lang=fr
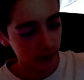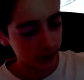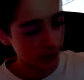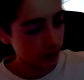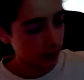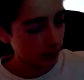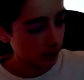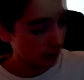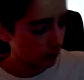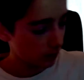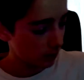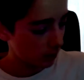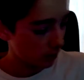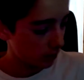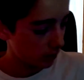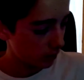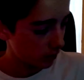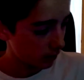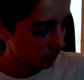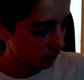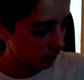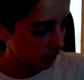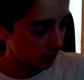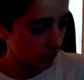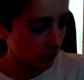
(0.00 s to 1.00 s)
ceci,
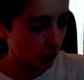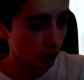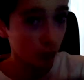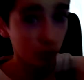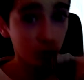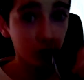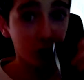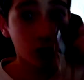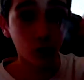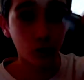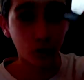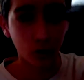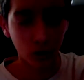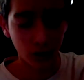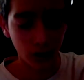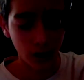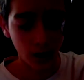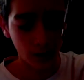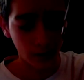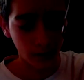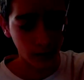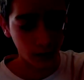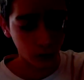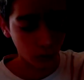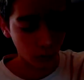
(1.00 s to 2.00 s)
qui est une
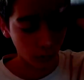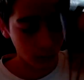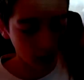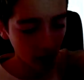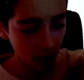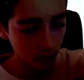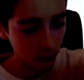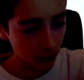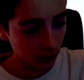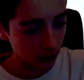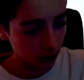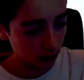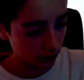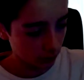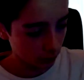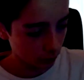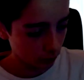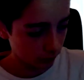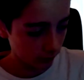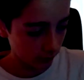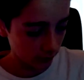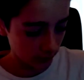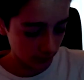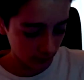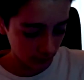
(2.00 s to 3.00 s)
coque classique de
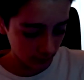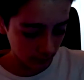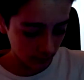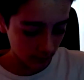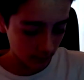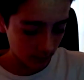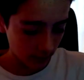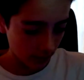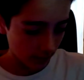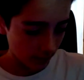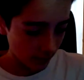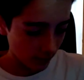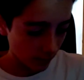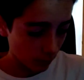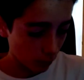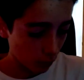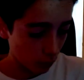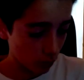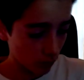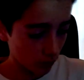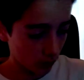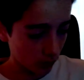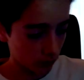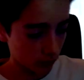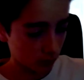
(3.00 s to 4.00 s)
Blackberry au fait.
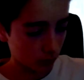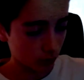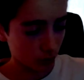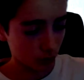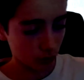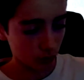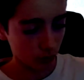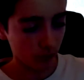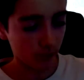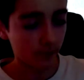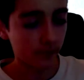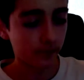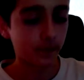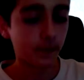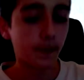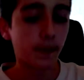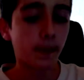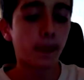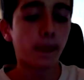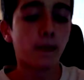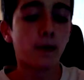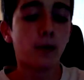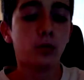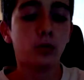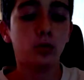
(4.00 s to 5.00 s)
Oula, attention.
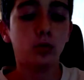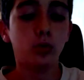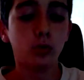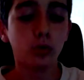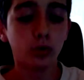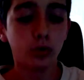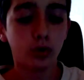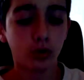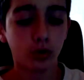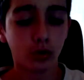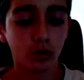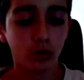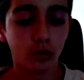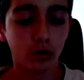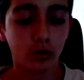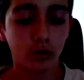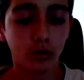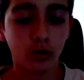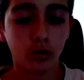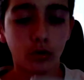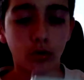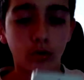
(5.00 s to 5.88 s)
Donc,